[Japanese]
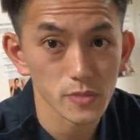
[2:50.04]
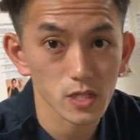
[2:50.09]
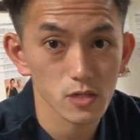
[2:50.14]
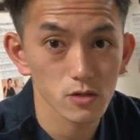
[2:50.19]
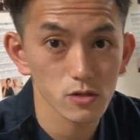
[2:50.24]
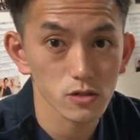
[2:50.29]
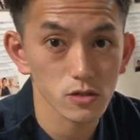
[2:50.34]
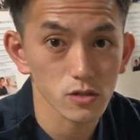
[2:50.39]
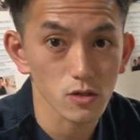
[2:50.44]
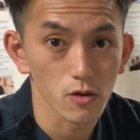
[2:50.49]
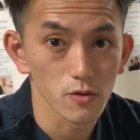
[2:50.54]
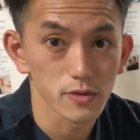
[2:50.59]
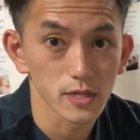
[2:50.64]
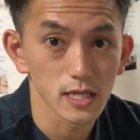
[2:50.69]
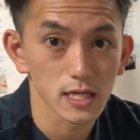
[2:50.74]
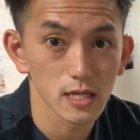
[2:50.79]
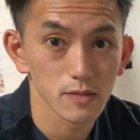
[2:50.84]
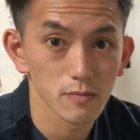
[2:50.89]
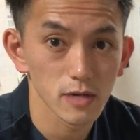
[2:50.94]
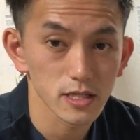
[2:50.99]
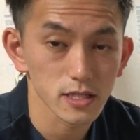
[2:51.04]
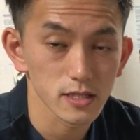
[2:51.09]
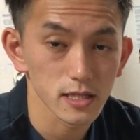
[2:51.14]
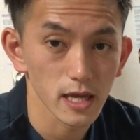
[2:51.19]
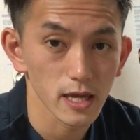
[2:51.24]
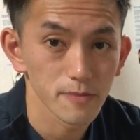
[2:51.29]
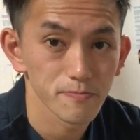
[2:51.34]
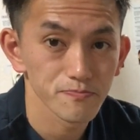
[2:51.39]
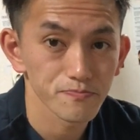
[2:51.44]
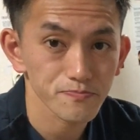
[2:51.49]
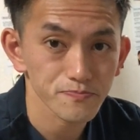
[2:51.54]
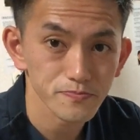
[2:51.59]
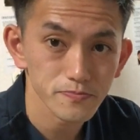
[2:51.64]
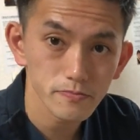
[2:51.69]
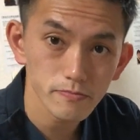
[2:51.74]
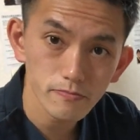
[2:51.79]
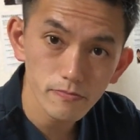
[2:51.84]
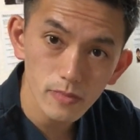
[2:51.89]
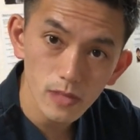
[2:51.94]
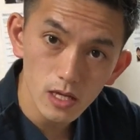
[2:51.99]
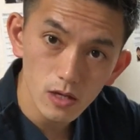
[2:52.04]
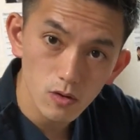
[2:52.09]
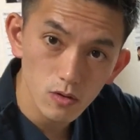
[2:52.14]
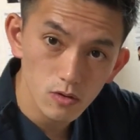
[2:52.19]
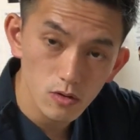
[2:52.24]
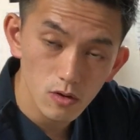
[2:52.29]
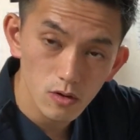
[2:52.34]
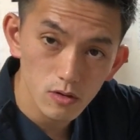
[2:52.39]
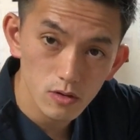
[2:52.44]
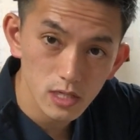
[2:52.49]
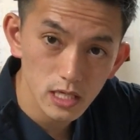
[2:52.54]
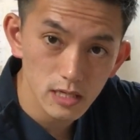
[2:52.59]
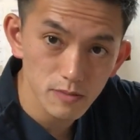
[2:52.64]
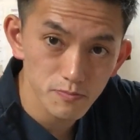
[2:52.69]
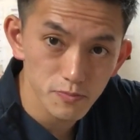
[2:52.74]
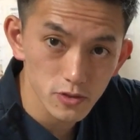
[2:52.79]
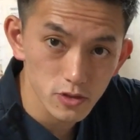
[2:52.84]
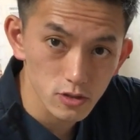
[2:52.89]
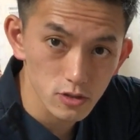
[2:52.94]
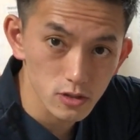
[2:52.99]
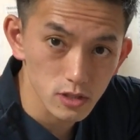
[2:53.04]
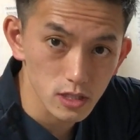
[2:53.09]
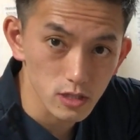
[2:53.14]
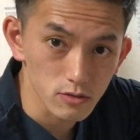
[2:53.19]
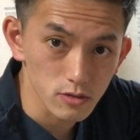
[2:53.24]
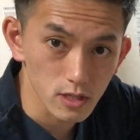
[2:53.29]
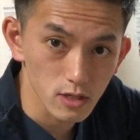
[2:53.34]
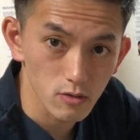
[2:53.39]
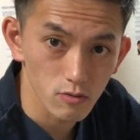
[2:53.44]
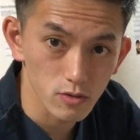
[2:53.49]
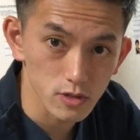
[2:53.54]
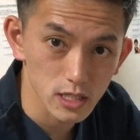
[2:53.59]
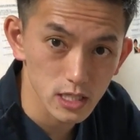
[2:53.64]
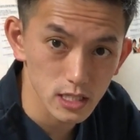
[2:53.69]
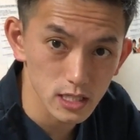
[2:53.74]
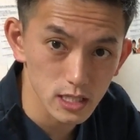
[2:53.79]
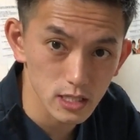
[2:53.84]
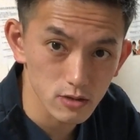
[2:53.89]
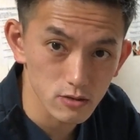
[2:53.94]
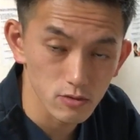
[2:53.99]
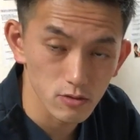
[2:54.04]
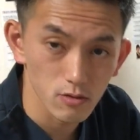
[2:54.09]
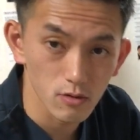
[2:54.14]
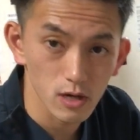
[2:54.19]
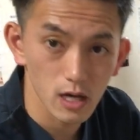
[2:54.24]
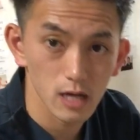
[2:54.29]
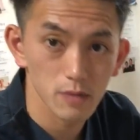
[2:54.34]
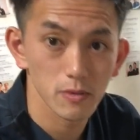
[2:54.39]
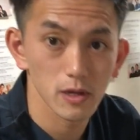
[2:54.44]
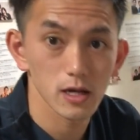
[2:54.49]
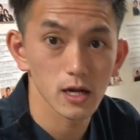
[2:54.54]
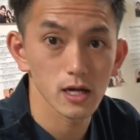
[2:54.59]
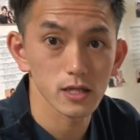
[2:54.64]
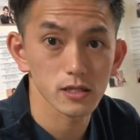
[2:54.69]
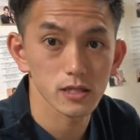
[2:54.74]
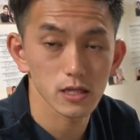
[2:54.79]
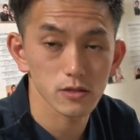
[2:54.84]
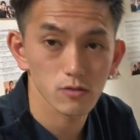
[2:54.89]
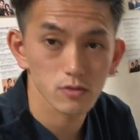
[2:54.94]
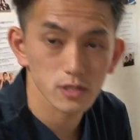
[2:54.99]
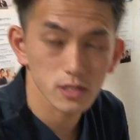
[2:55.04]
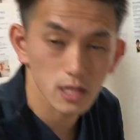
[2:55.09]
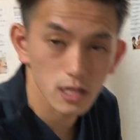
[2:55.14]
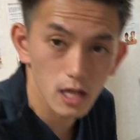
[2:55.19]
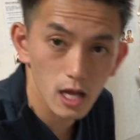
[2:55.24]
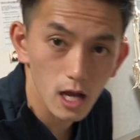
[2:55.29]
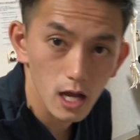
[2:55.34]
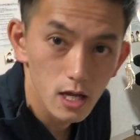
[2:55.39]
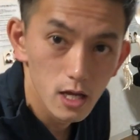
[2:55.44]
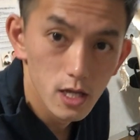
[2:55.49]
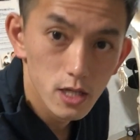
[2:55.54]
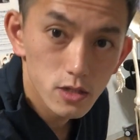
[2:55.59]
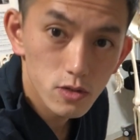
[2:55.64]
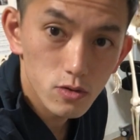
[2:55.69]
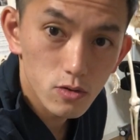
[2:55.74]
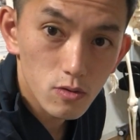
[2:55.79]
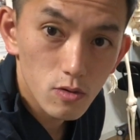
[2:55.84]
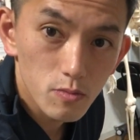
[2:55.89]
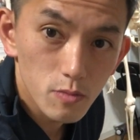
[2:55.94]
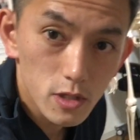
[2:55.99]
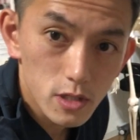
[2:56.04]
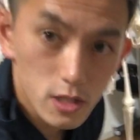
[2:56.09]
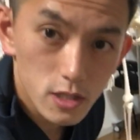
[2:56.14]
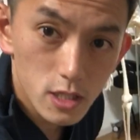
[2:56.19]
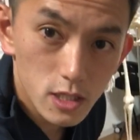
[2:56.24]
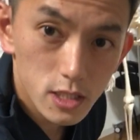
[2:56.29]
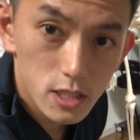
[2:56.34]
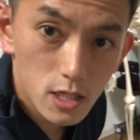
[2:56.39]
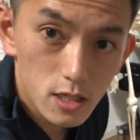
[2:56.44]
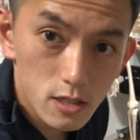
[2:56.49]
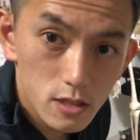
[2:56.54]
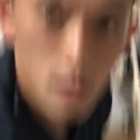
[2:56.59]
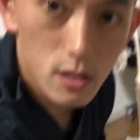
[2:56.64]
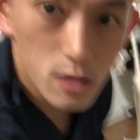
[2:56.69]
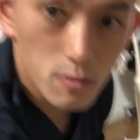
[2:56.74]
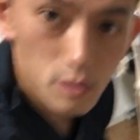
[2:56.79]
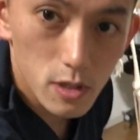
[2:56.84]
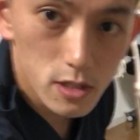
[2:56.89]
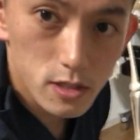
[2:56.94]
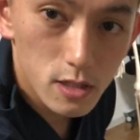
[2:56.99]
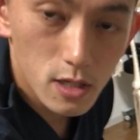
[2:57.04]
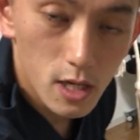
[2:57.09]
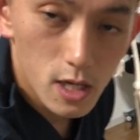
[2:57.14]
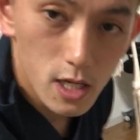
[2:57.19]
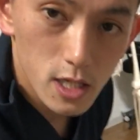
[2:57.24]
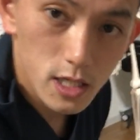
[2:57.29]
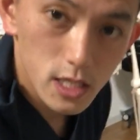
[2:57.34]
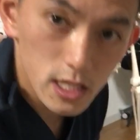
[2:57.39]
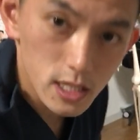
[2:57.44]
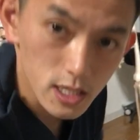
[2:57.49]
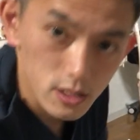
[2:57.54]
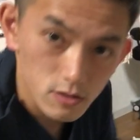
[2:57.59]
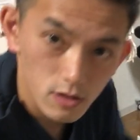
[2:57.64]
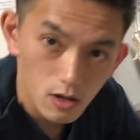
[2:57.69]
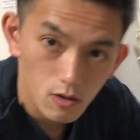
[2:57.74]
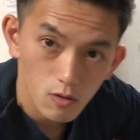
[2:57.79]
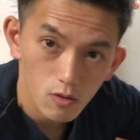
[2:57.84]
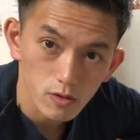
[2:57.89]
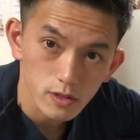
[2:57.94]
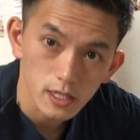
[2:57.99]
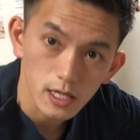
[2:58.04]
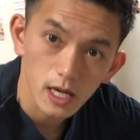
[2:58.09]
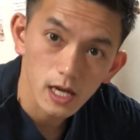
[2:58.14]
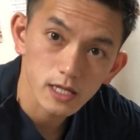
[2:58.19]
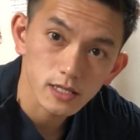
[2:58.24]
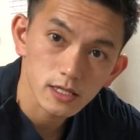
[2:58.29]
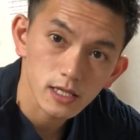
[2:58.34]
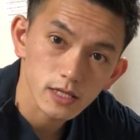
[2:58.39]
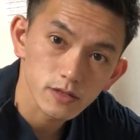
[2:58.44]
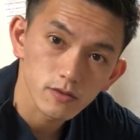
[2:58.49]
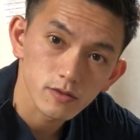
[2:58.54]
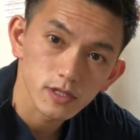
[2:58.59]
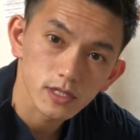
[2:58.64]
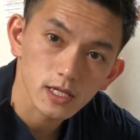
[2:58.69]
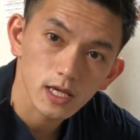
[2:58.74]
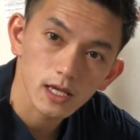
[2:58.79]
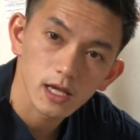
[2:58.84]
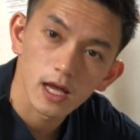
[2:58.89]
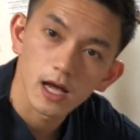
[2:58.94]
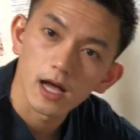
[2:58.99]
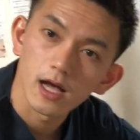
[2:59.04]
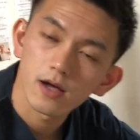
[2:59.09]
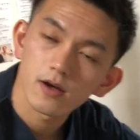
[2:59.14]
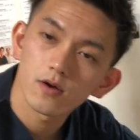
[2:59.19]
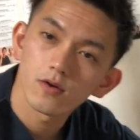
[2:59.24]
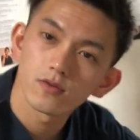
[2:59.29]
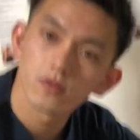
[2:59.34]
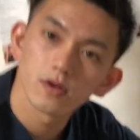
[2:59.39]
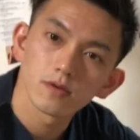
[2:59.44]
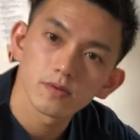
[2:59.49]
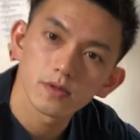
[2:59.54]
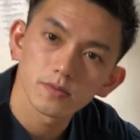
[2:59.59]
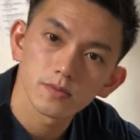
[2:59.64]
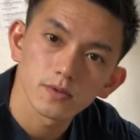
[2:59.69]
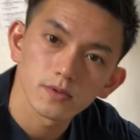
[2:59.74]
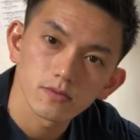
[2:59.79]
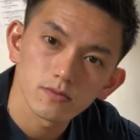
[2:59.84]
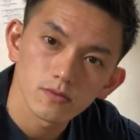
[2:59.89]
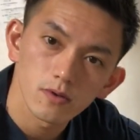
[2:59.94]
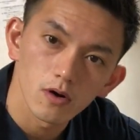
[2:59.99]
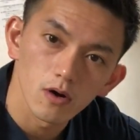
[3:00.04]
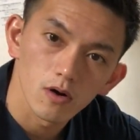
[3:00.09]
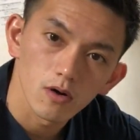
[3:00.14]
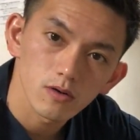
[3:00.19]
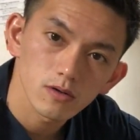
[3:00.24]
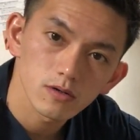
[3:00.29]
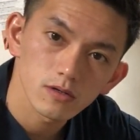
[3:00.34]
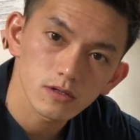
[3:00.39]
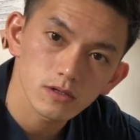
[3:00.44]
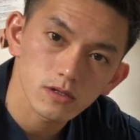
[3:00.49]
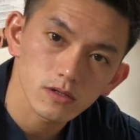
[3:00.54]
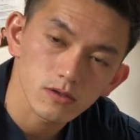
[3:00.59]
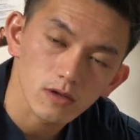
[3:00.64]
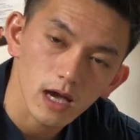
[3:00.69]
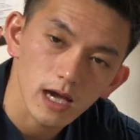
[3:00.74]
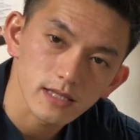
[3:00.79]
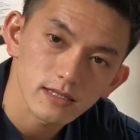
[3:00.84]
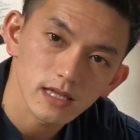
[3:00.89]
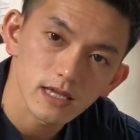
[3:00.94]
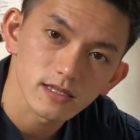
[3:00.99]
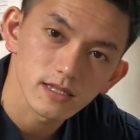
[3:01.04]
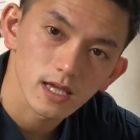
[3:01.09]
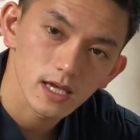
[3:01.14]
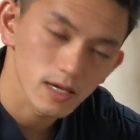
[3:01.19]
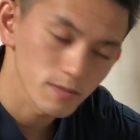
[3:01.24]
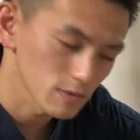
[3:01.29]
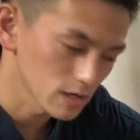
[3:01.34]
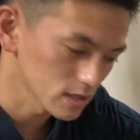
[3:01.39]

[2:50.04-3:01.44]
グッと握りますね。この筋腹って言ってこの筋肉の幅があったとしたらちょっとごめんなさいね下に下げます。筋肉がここにあったとしたらこの部分をグッと挟んであげ